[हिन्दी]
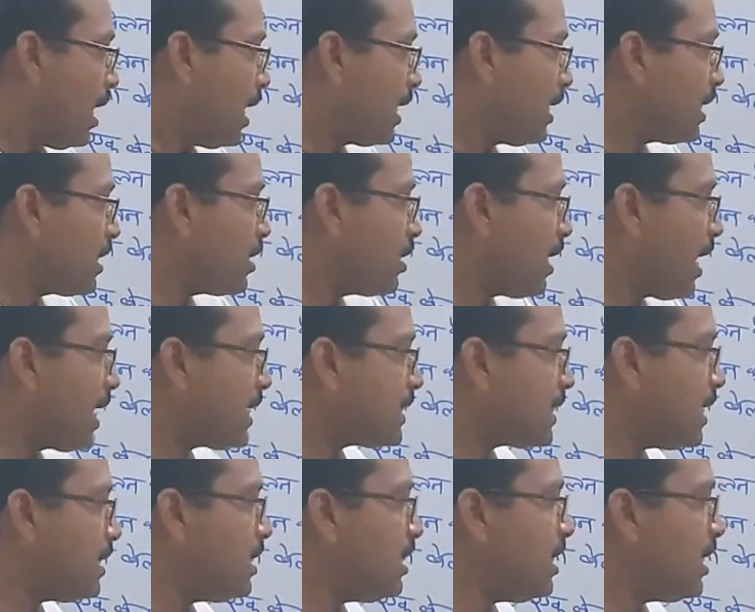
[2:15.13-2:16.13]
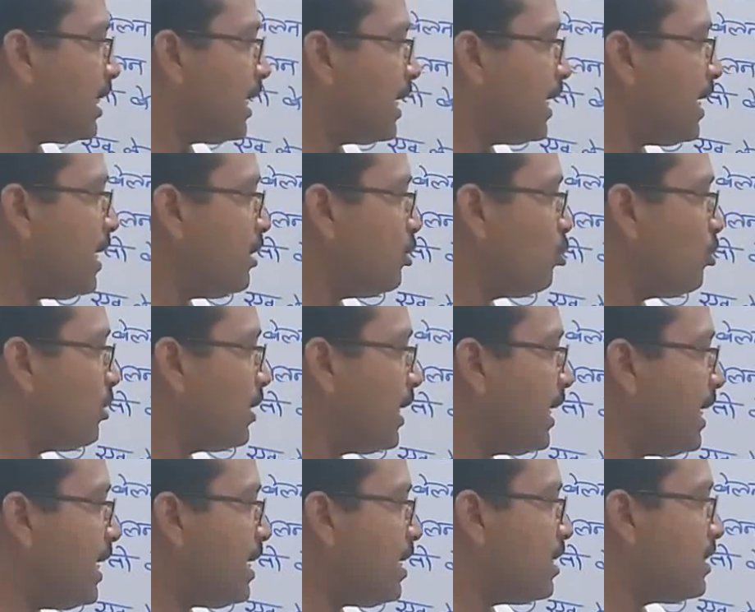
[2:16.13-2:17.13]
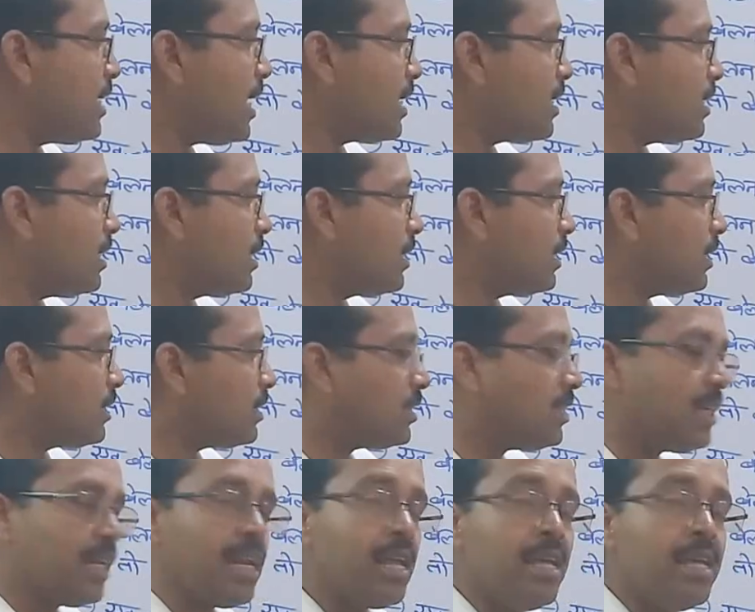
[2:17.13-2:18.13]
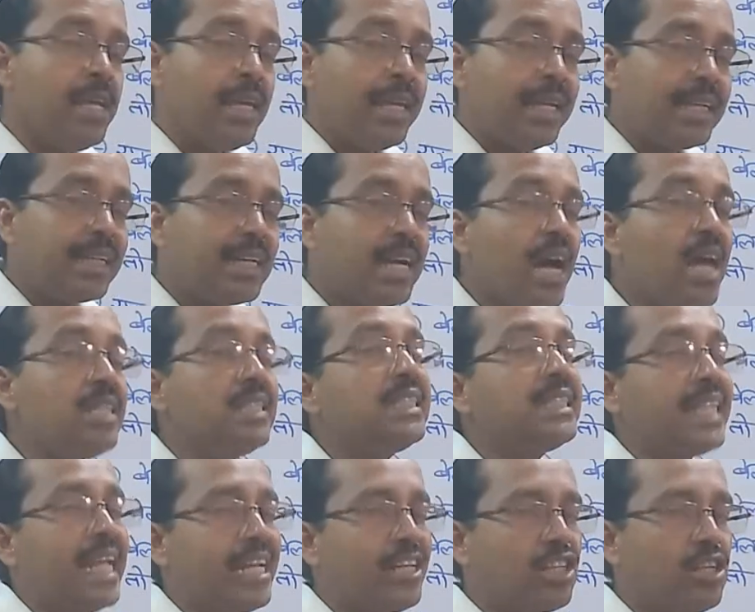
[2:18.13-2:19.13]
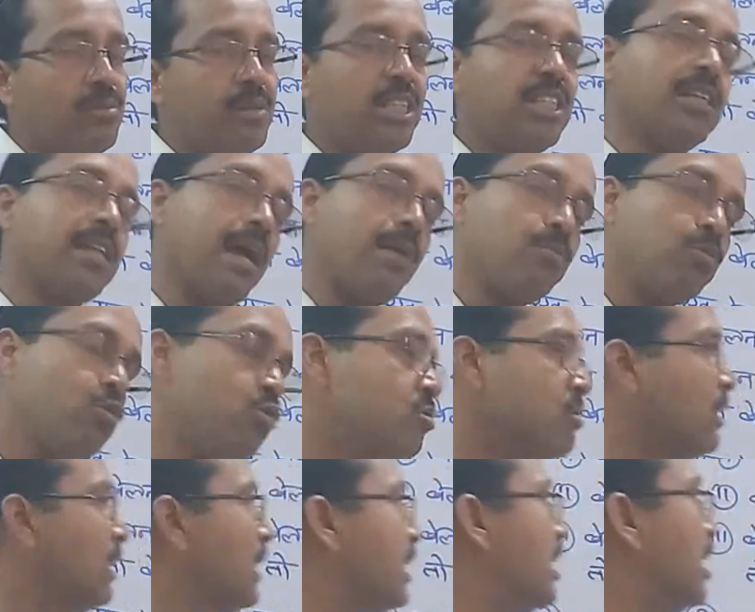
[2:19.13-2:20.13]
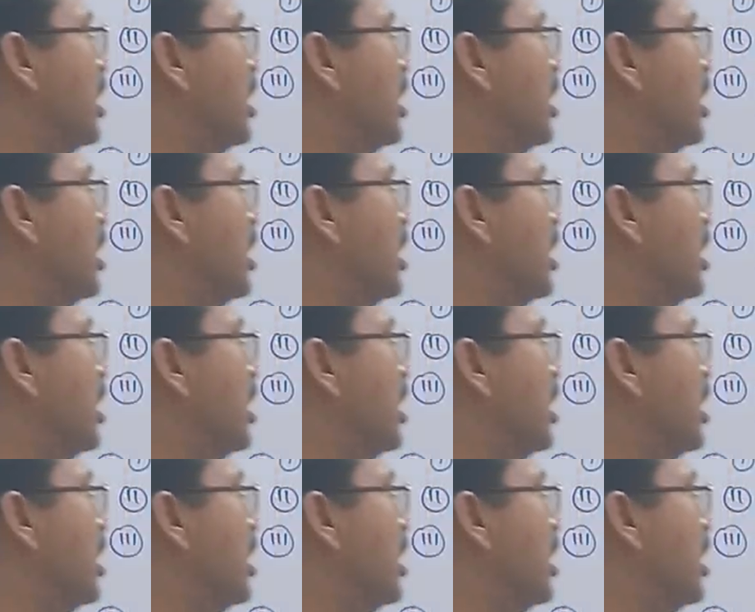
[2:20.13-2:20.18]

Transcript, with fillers: अगर ऐसा नहीं लिखेंगे तो एक हजार अठहत्तर घन सेंटीमीटर आपको